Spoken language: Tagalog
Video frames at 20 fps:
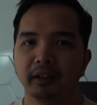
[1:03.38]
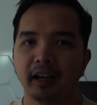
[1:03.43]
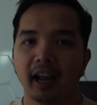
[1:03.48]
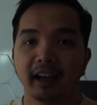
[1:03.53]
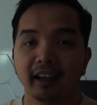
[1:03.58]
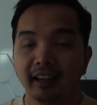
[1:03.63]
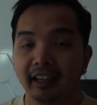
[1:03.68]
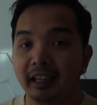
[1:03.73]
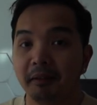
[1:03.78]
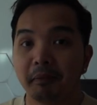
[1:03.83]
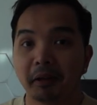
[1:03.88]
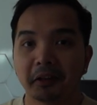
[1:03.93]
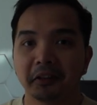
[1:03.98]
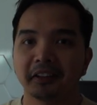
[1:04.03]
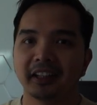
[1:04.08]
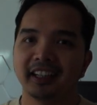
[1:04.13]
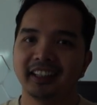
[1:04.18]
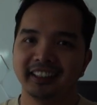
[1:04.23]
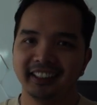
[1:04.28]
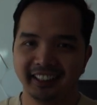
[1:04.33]
luckily, meron
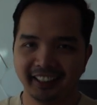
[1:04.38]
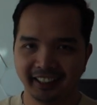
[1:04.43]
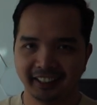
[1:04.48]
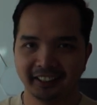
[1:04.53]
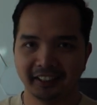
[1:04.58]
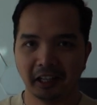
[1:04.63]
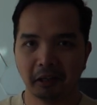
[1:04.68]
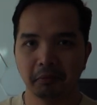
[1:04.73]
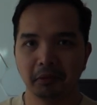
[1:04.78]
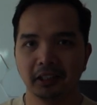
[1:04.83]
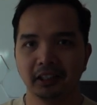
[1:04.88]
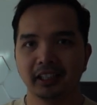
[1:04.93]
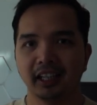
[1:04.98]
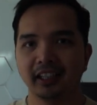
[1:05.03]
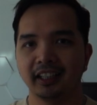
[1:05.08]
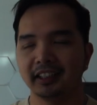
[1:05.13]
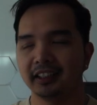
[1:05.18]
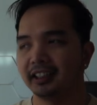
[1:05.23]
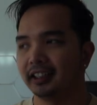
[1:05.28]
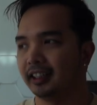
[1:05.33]
tayong ticket. Nakabili
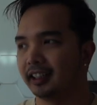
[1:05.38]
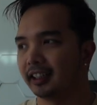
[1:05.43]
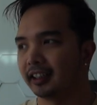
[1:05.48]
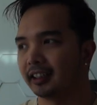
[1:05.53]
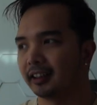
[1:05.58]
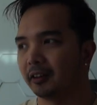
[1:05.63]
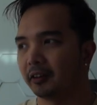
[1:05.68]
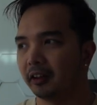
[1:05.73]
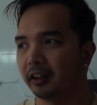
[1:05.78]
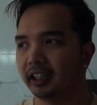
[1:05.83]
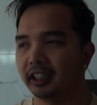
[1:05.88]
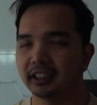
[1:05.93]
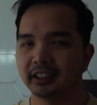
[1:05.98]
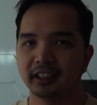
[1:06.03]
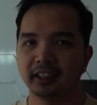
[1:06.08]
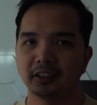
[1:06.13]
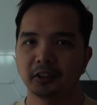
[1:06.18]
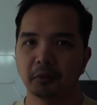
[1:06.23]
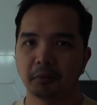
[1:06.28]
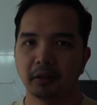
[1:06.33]
tayo ng ticket. Okay?
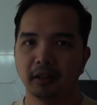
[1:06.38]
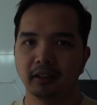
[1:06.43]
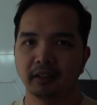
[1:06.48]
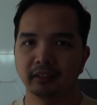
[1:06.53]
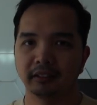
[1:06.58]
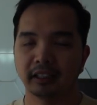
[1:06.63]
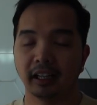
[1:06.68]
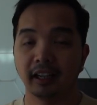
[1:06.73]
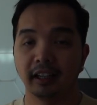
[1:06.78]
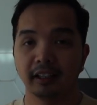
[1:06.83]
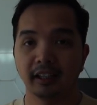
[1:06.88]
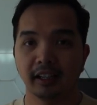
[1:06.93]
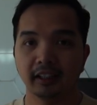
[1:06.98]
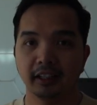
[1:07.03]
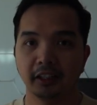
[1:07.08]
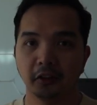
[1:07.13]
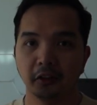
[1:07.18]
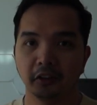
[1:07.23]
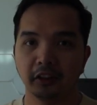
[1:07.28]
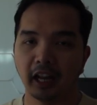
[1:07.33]
Kasi sobrang tagal
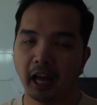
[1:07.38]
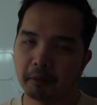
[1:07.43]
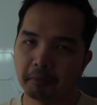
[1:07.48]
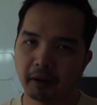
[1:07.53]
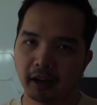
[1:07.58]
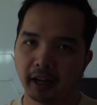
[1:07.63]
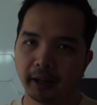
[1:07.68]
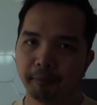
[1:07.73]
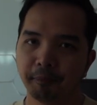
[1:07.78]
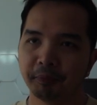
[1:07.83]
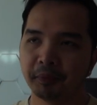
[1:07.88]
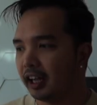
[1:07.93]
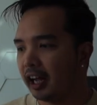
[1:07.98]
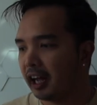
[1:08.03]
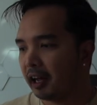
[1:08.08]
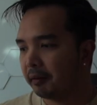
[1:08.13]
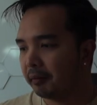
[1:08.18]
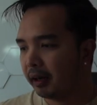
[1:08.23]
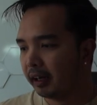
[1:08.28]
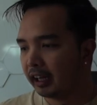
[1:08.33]
natin yung inaabangan.
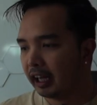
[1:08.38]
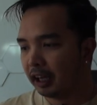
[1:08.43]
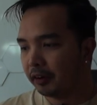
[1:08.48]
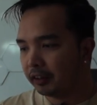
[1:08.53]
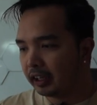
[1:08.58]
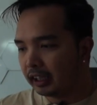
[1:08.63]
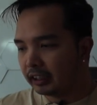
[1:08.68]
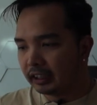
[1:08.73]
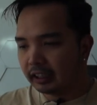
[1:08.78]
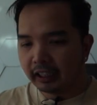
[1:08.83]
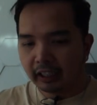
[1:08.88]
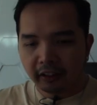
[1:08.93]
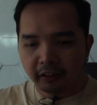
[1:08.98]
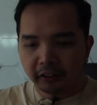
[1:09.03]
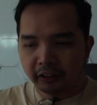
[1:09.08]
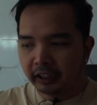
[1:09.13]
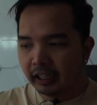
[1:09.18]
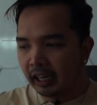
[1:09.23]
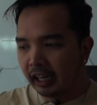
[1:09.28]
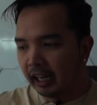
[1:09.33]
Um, ang gagawin natin
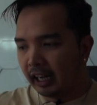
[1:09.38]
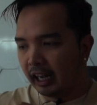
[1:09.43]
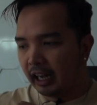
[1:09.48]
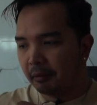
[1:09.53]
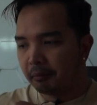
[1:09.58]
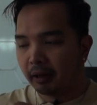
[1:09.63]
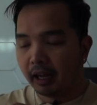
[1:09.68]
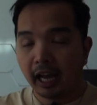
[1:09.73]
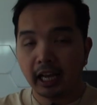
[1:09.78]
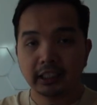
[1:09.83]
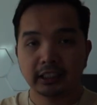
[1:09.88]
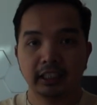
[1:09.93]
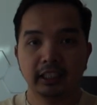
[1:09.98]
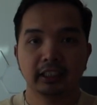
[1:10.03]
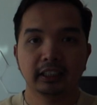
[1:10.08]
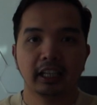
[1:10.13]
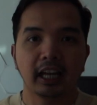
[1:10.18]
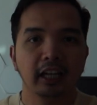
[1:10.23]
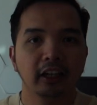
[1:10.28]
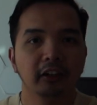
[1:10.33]
ngayon, uh, ah, mag-ayos
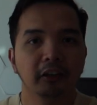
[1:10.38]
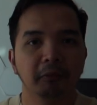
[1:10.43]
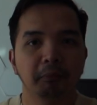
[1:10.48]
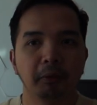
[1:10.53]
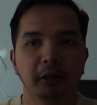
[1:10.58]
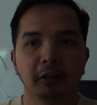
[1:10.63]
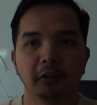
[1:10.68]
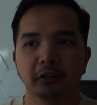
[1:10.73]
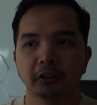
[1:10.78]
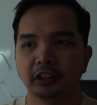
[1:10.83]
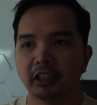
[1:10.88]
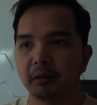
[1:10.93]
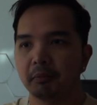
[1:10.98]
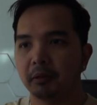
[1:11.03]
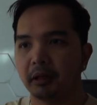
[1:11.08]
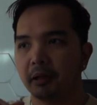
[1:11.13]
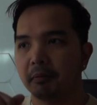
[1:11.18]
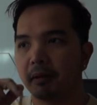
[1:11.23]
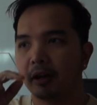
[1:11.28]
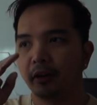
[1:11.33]
lang tayo. Pero
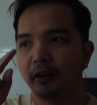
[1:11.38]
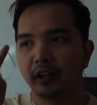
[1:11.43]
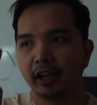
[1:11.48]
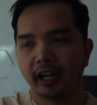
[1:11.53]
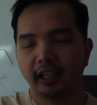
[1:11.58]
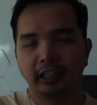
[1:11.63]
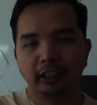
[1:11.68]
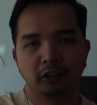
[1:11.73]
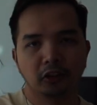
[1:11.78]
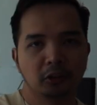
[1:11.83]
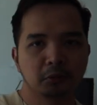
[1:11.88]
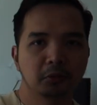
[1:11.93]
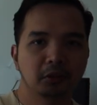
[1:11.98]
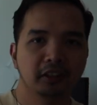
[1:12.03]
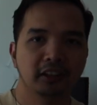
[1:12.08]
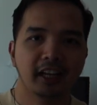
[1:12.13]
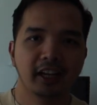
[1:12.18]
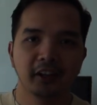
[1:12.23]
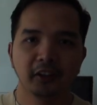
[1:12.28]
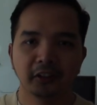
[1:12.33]
syempre, bago yan, intro
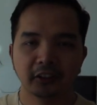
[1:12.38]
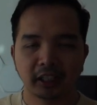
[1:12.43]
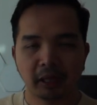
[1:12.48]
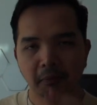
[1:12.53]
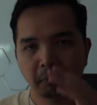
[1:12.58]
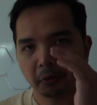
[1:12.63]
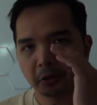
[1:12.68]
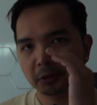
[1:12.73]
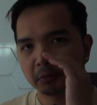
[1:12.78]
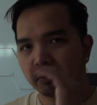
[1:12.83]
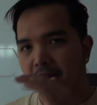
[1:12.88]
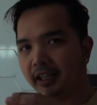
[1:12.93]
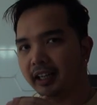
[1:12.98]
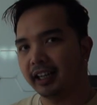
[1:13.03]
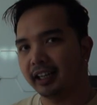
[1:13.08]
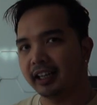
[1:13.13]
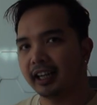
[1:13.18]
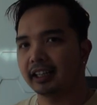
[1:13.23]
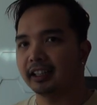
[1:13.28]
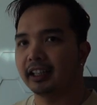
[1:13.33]
muna tayo. Tapos
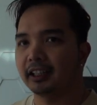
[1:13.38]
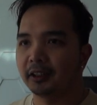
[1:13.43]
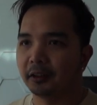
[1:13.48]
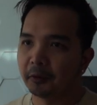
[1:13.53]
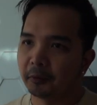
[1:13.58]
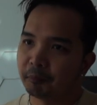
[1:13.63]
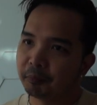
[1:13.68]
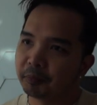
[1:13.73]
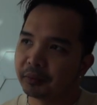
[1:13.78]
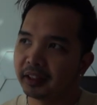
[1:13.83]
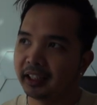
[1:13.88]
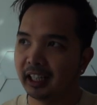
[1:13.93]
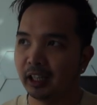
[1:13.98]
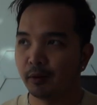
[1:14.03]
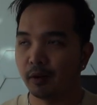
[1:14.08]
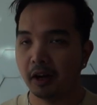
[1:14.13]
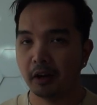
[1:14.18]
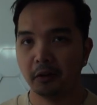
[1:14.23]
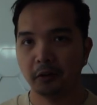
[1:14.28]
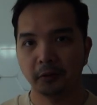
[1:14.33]
balikan natin yung
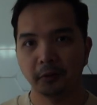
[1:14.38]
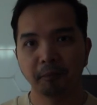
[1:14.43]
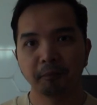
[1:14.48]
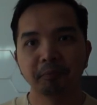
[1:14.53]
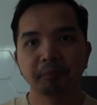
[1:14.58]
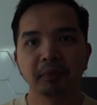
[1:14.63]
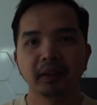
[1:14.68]
ginawa ko